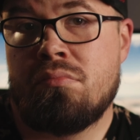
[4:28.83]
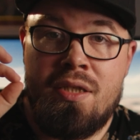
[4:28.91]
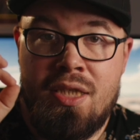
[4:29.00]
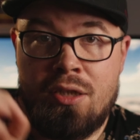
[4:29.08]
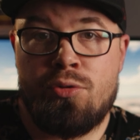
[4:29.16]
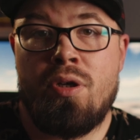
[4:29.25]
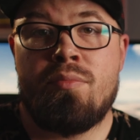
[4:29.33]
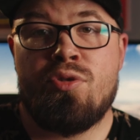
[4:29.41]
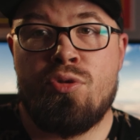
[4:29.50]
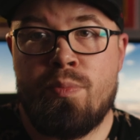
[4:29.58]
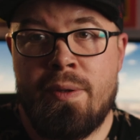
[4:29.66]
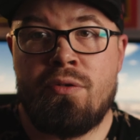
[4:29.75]
Startują
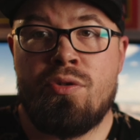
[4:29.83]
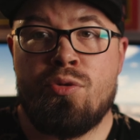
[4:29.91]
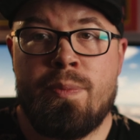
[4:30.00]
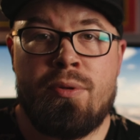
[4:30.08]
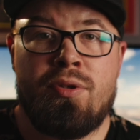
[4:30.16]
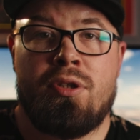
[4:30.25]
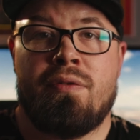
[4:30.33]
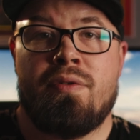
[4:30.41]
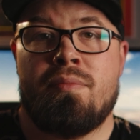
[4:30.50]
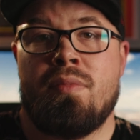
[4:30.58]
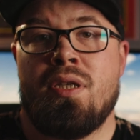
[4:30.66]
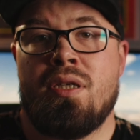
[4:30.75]
z zupełnie
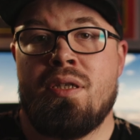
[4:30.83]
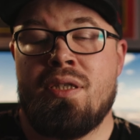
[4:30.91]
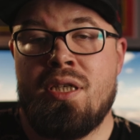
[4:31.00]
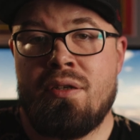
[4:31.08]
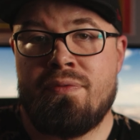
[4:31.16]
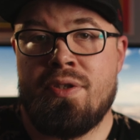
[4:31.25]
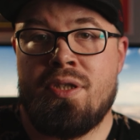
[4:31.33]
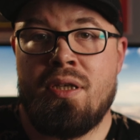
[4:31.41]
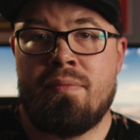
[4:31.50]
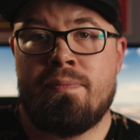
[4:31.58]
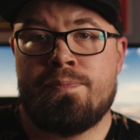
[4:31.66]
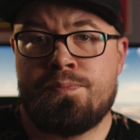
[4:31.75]
nowym y,
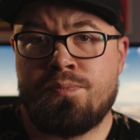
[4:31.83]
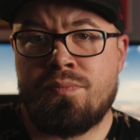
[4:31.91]
serwisem.